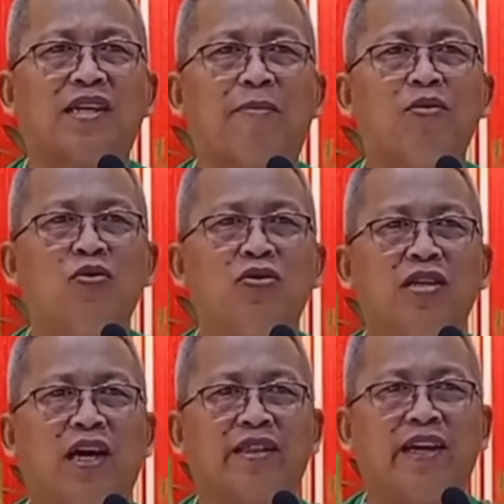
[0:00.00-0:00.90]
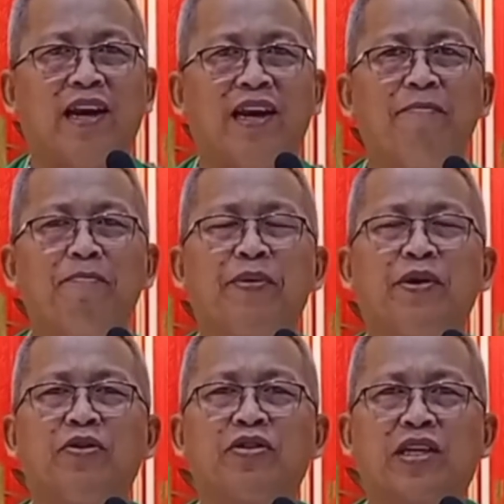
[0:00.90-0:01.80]
sabon nga
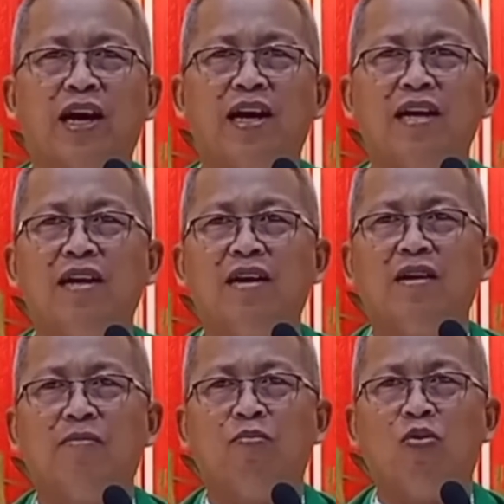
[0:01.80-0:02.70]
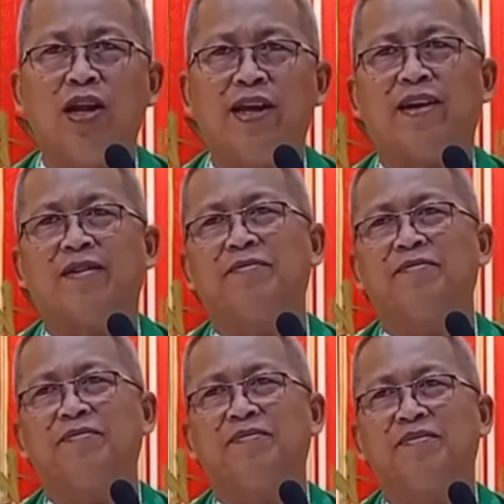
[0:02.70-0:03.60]
tiglimpyo sa buling
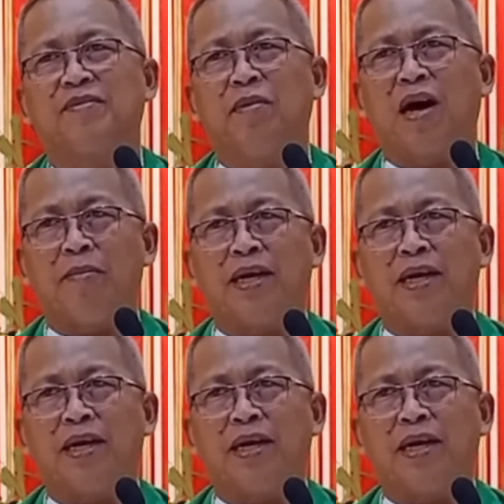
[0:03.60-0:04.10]
mga